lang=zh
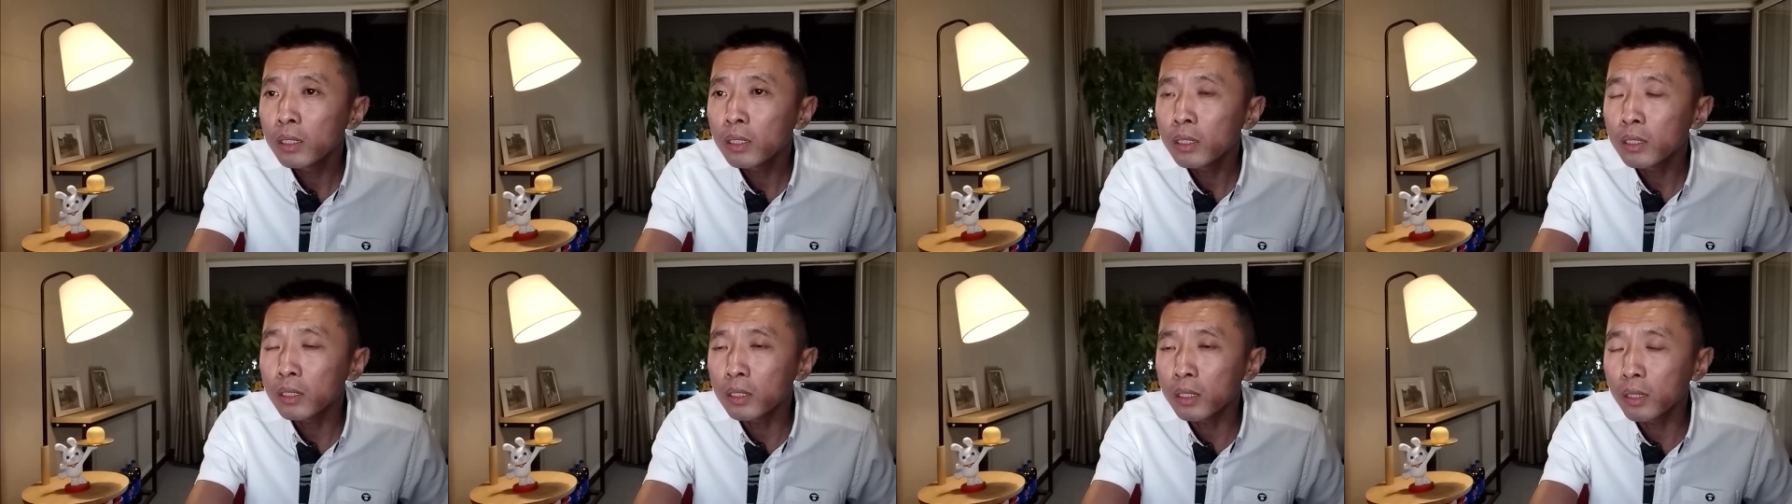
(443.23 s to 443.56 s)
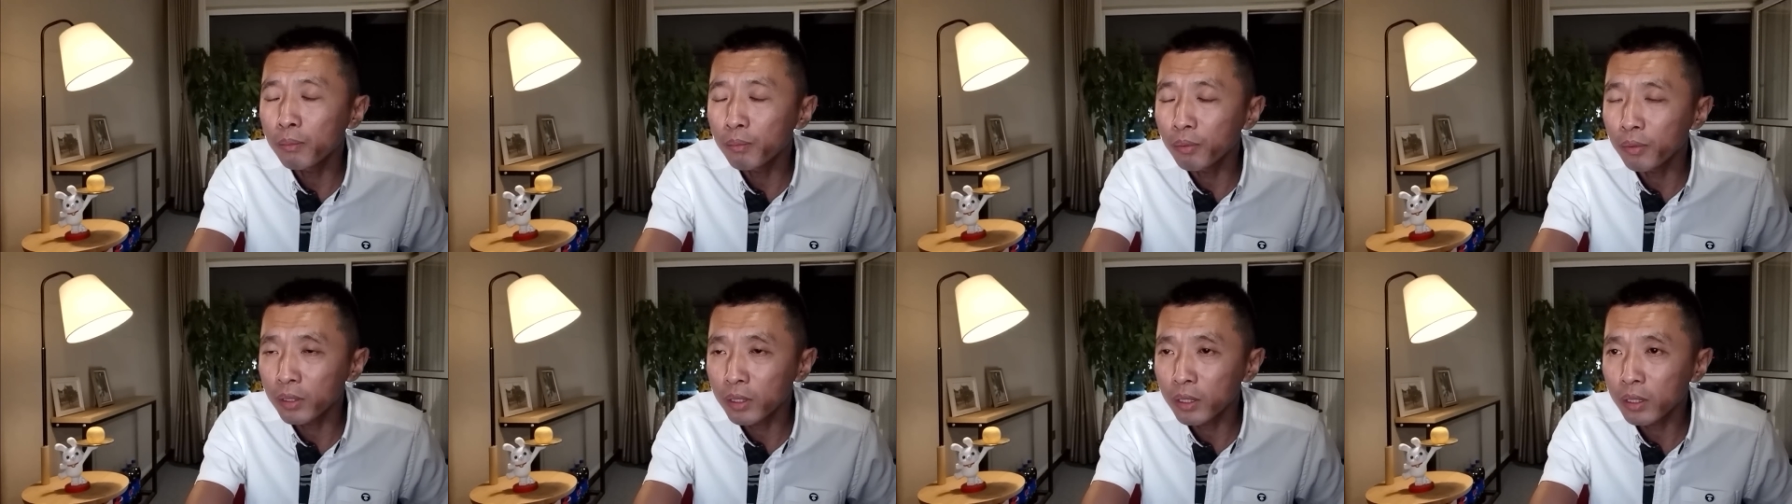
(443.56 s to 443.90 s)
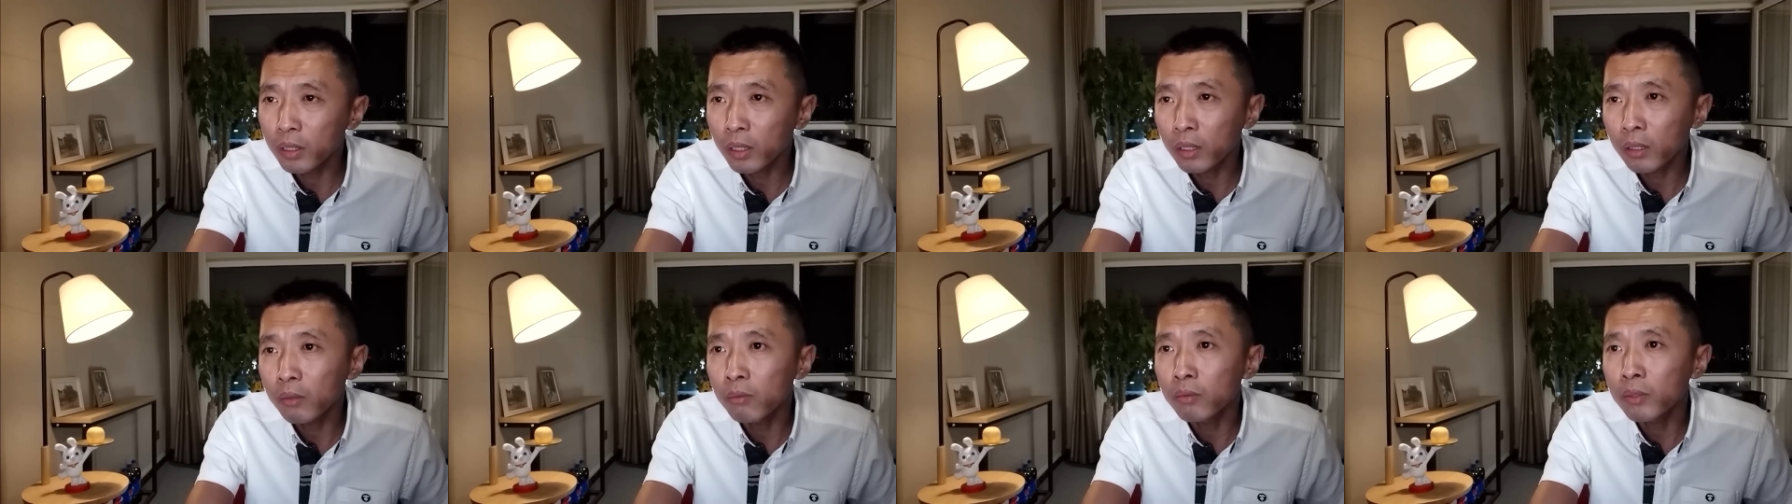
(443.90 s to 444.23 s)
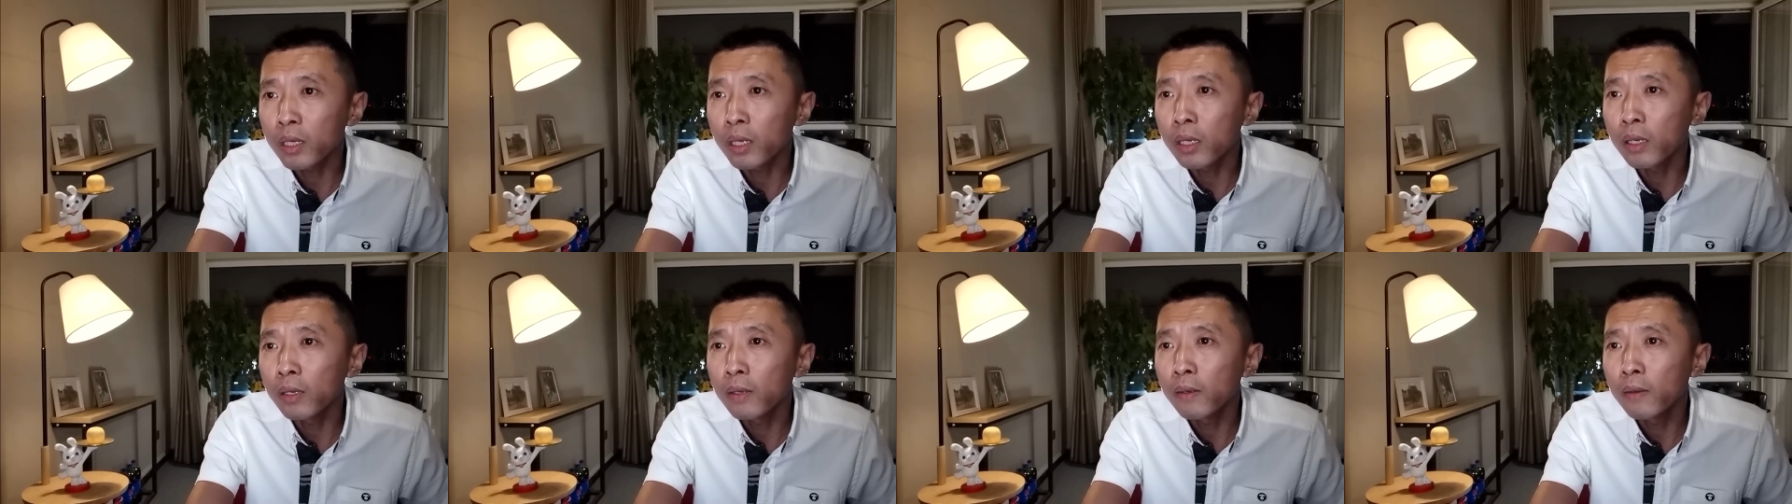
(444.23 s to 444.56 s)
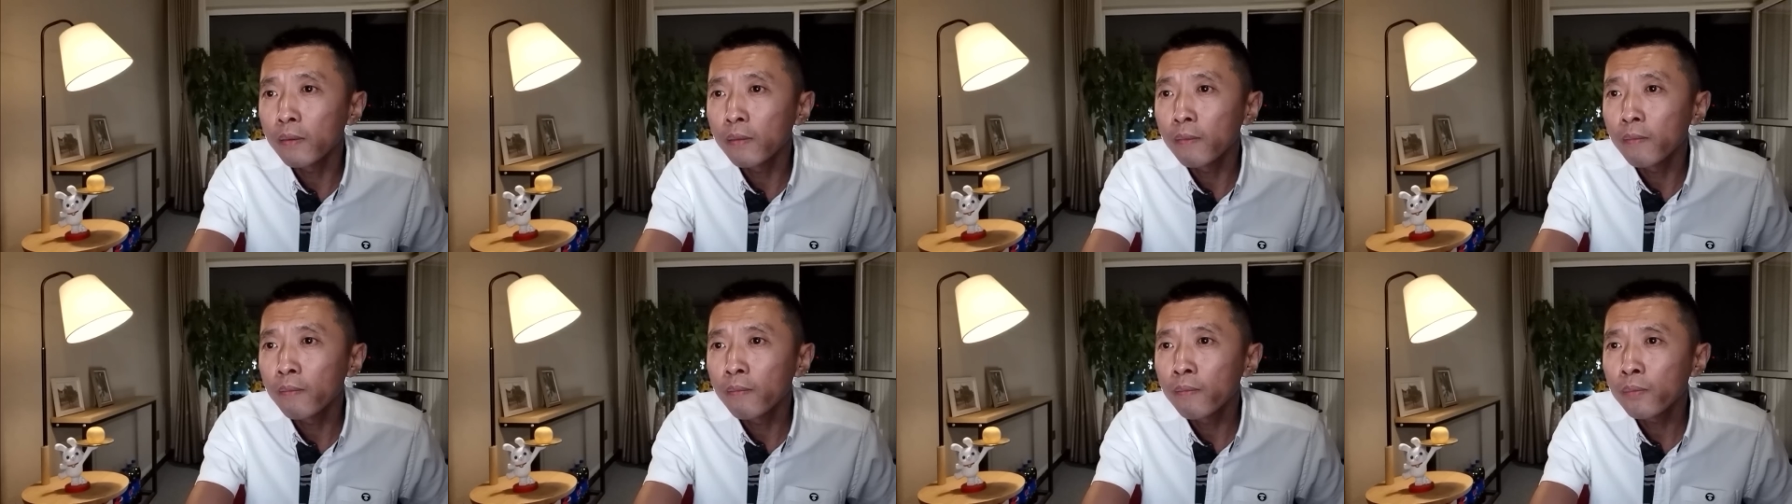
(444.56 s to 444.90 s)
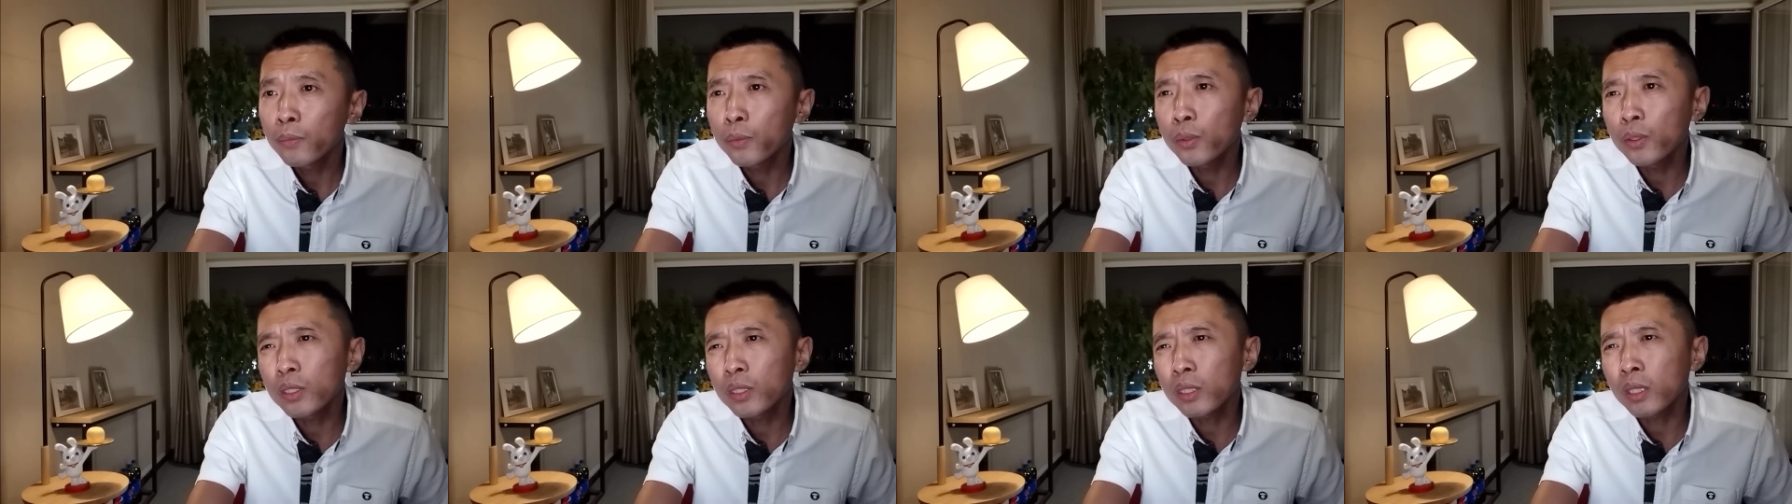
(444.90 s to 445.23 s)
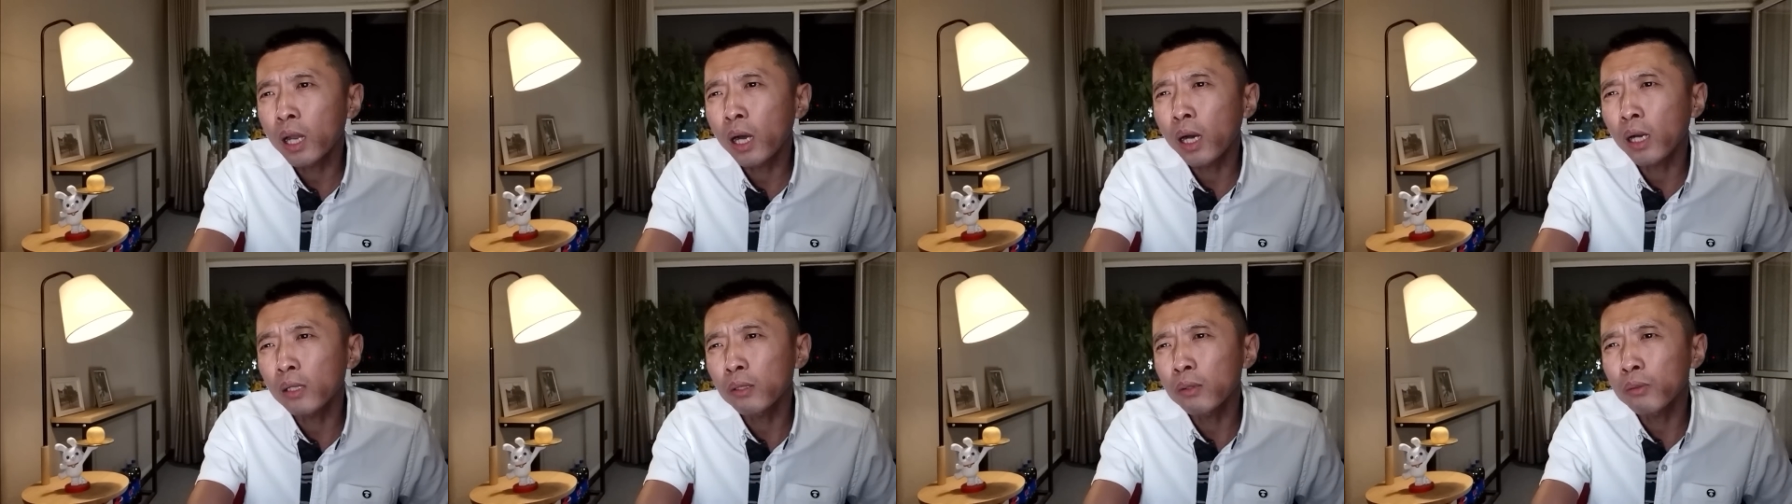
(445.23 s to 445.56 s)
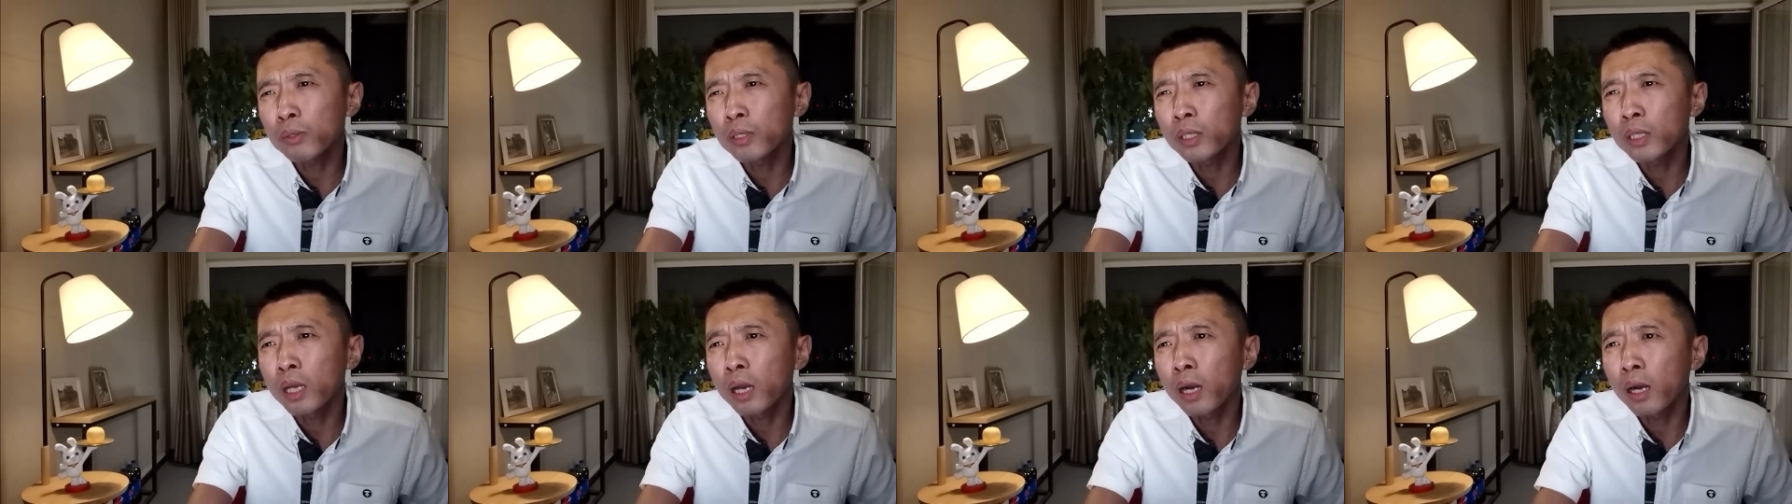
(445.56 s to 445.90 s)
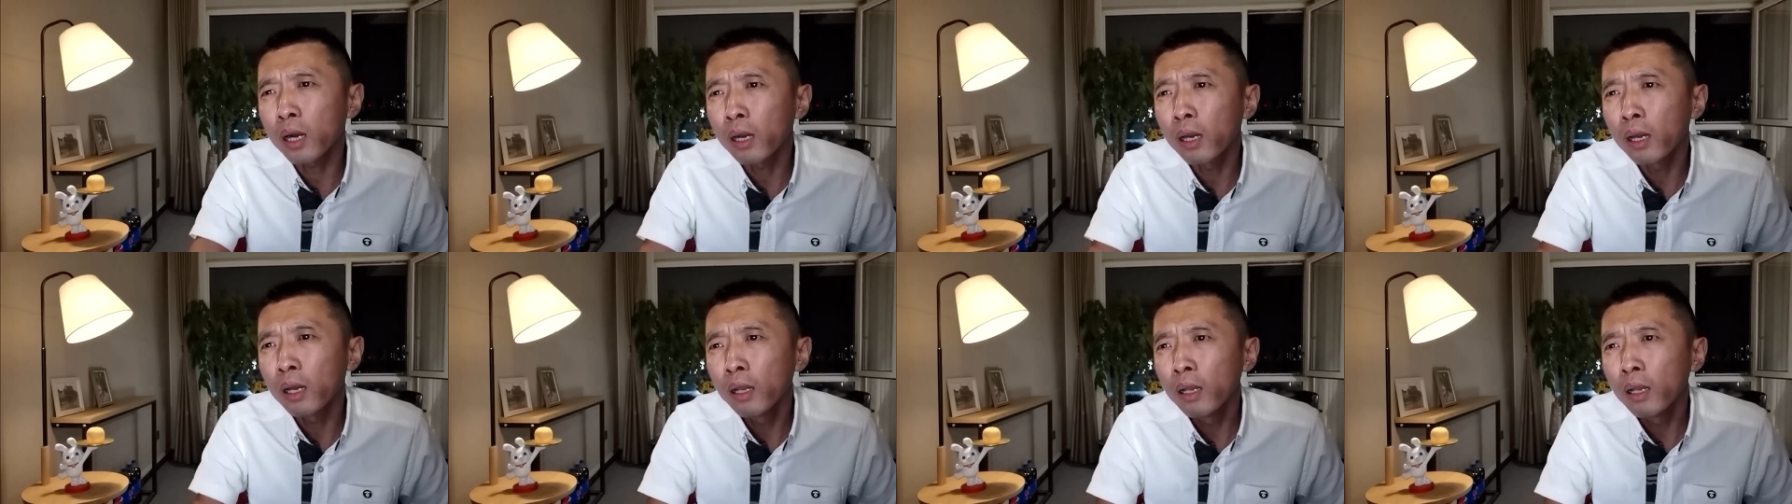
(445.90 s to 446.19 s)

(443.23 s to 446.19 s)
一个不幸的童年，对他都这样，